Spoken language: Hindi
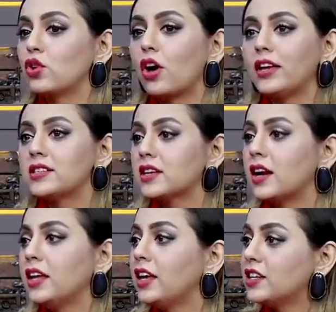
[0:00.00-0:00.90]
सॉरी इस तरह
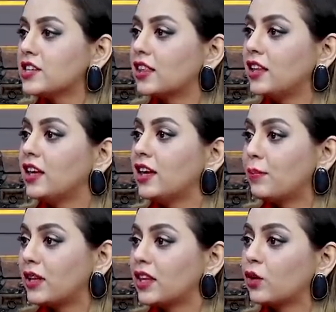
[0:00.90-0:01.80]
नहीं की जाती कि ये
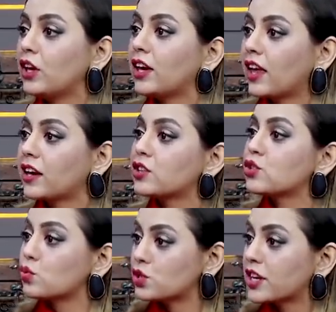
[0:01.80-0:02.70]
बंदे को ये कैरेक्टर
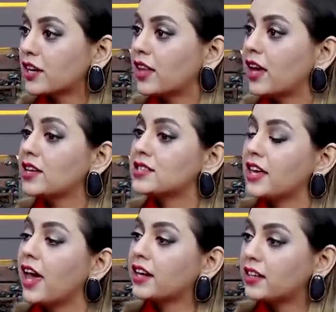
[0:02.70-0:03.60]
सूट करता है
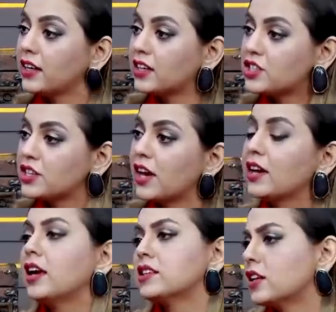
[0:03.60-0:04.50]
इसकी एक्टिंग अच्छी है
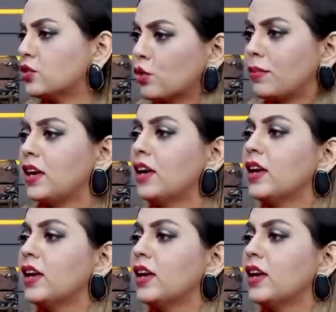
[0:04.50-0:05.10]
या इसका जो भी